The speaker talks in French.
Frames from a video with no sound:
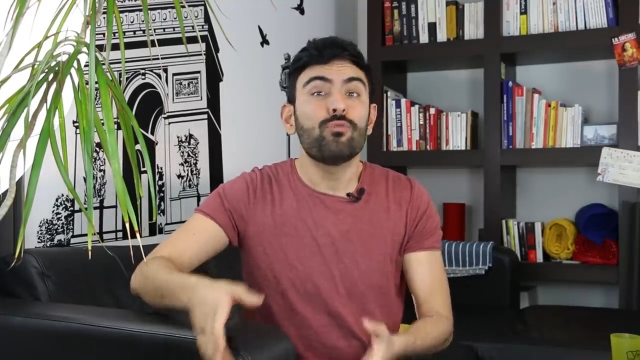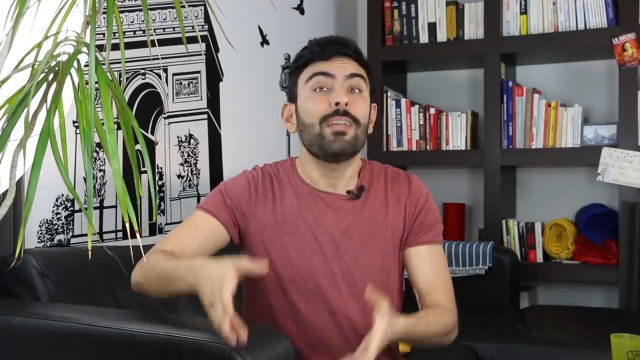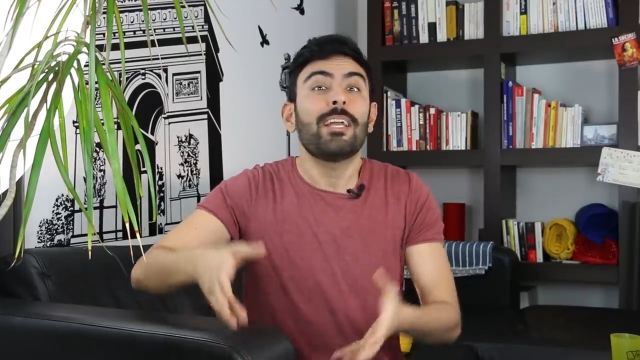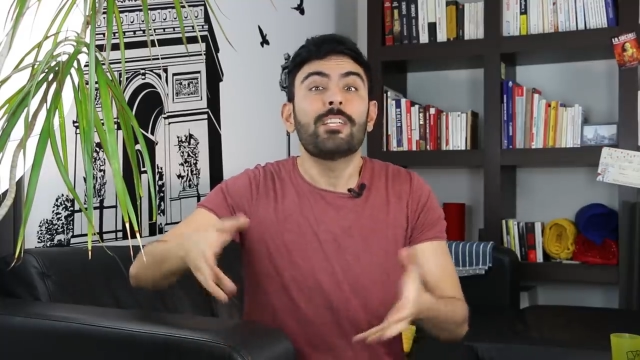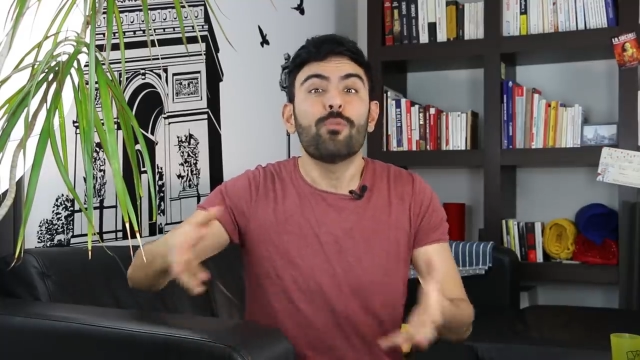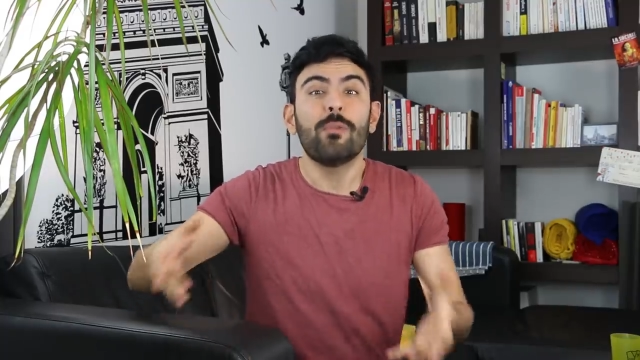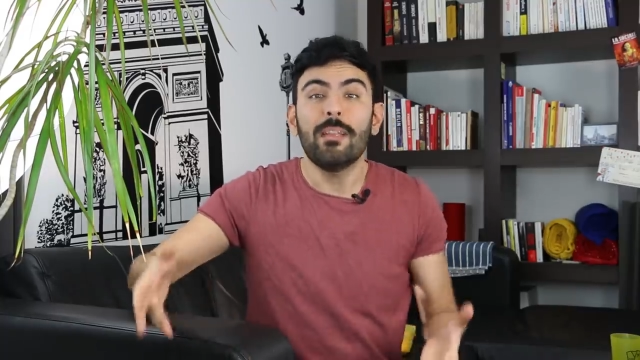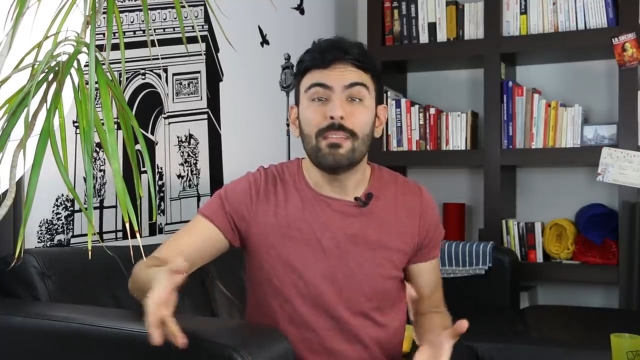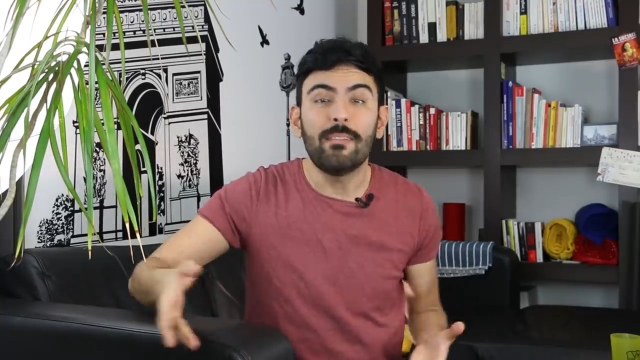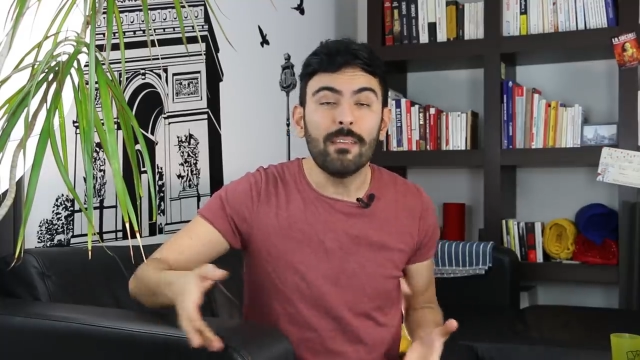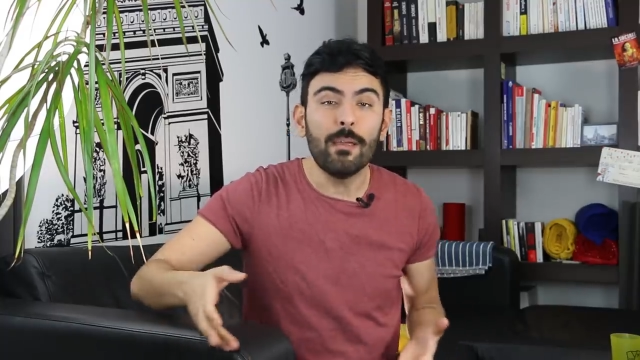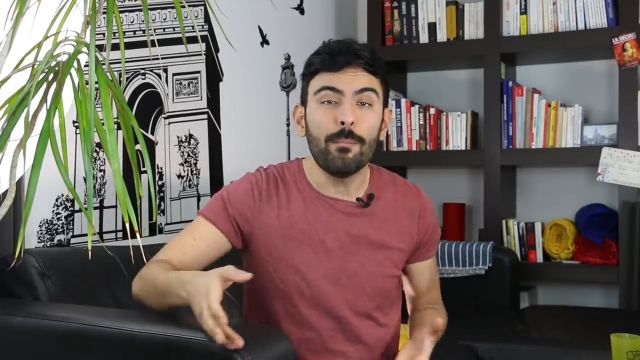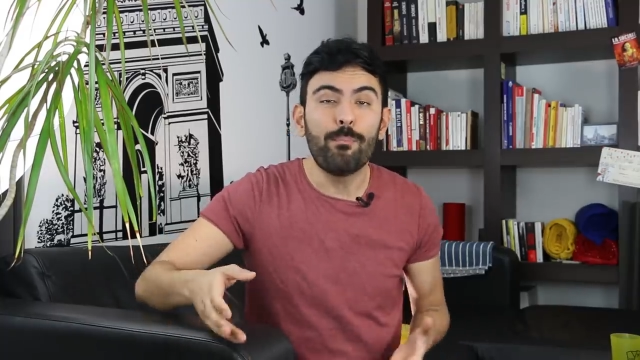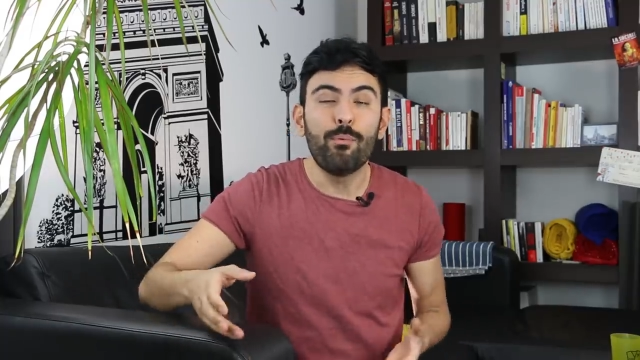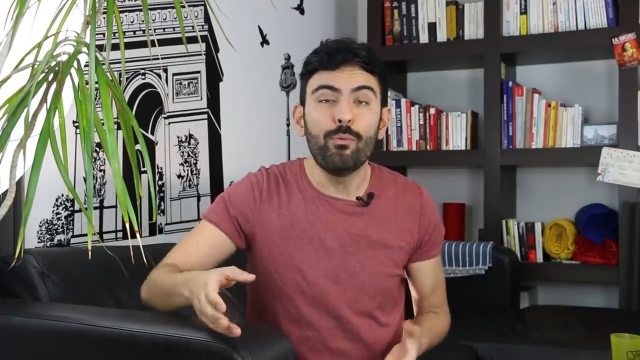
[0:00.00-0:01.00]
une
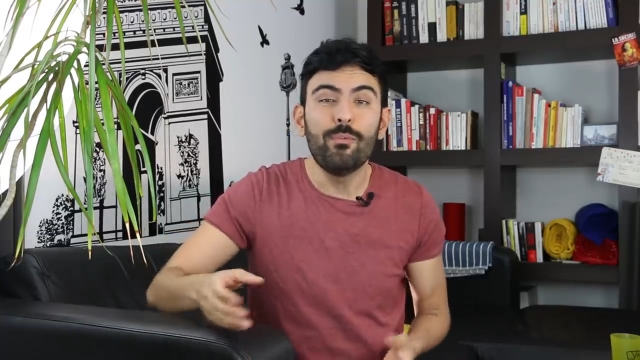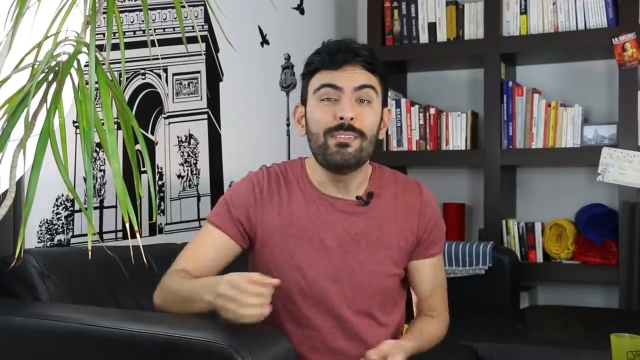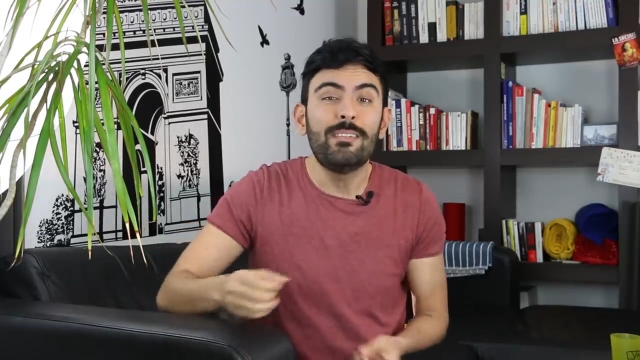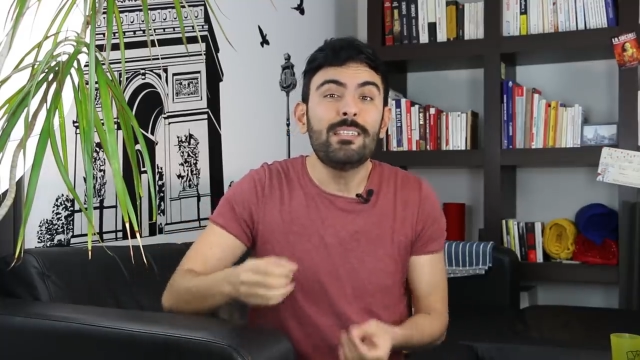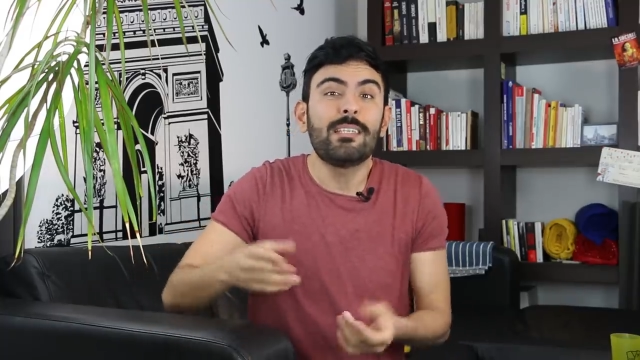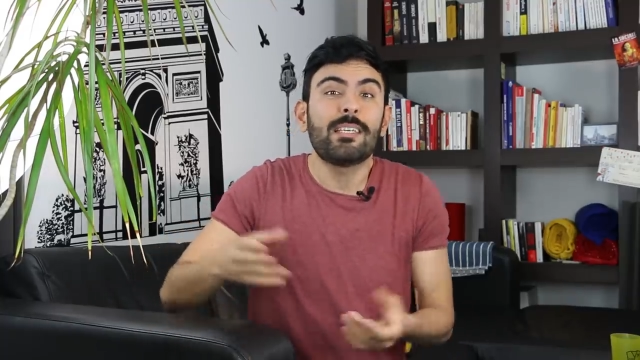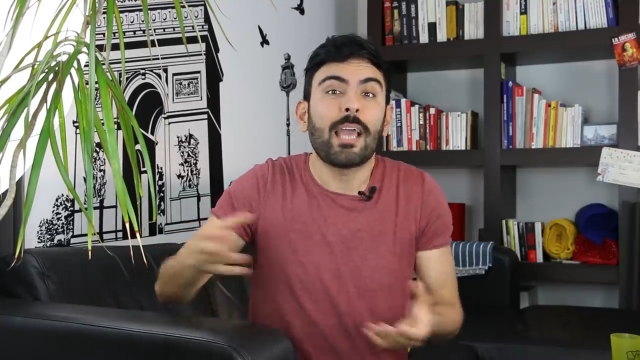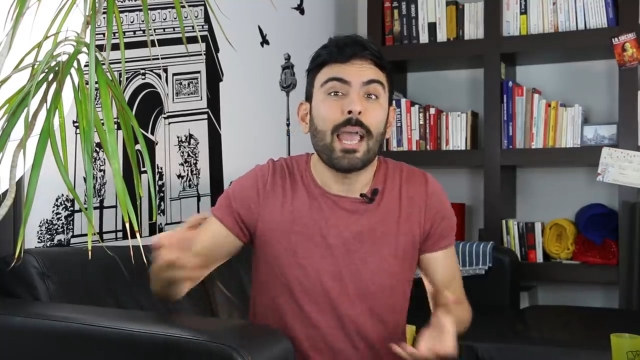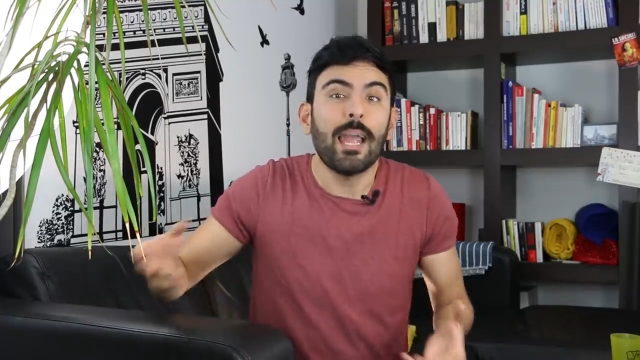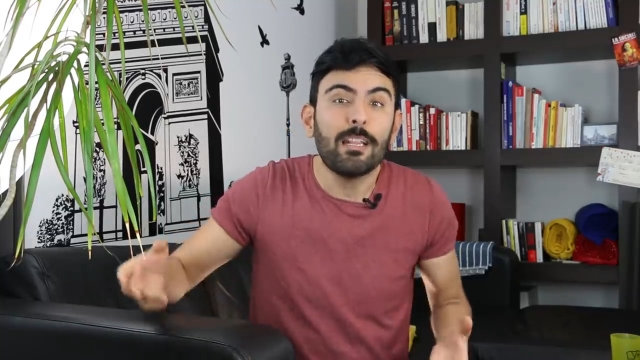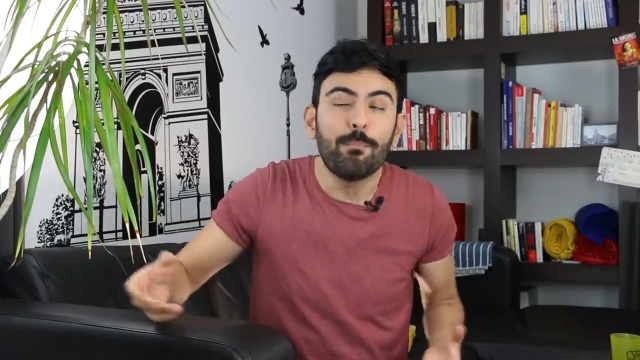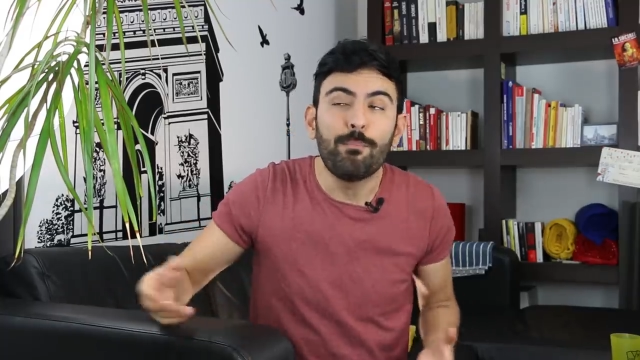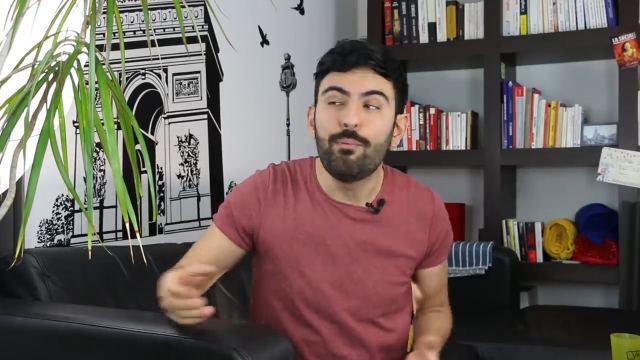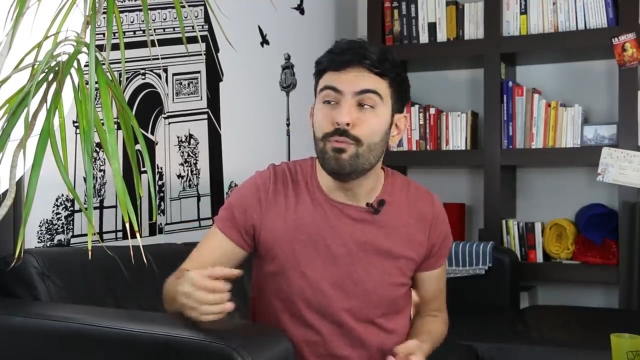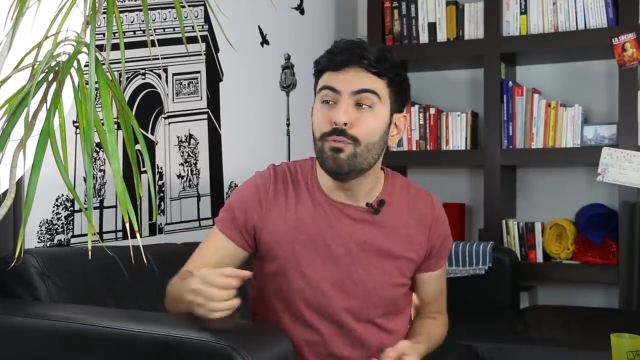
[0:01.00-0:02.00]
actualité plus discrète,
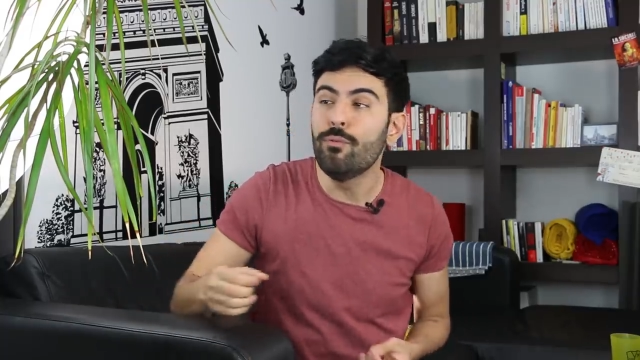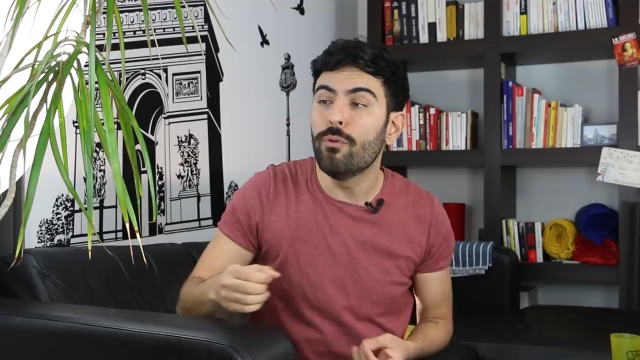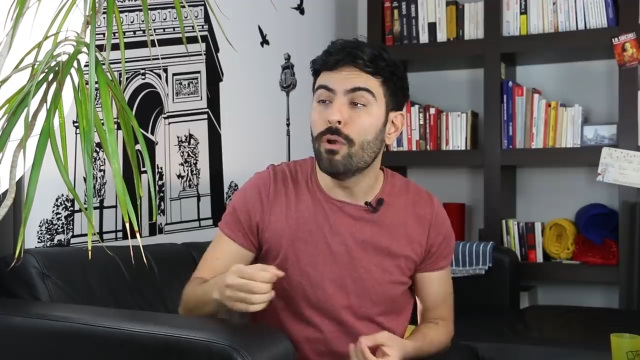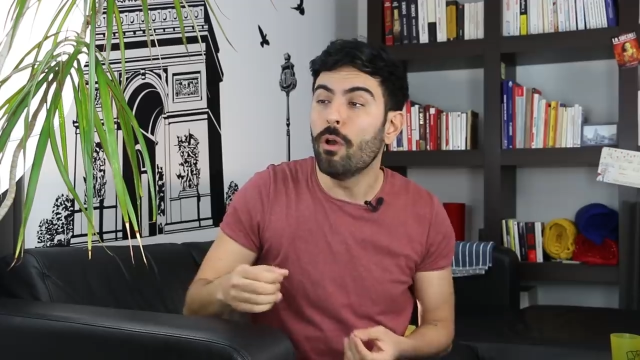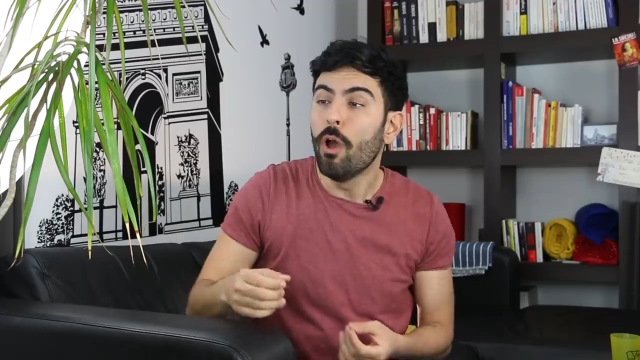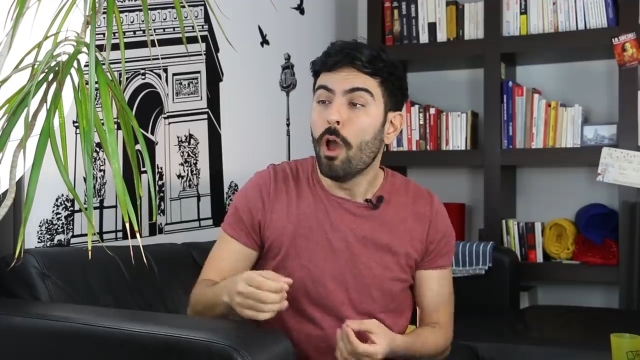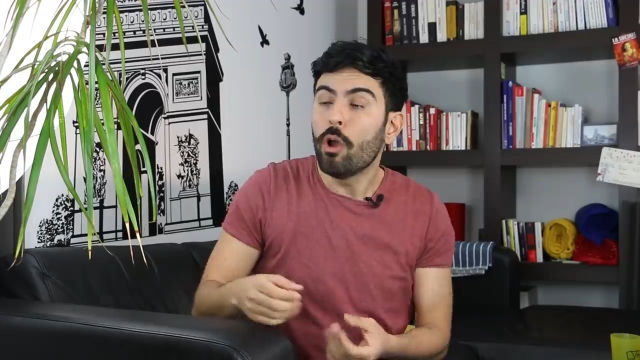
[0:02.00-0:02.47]
plus euh,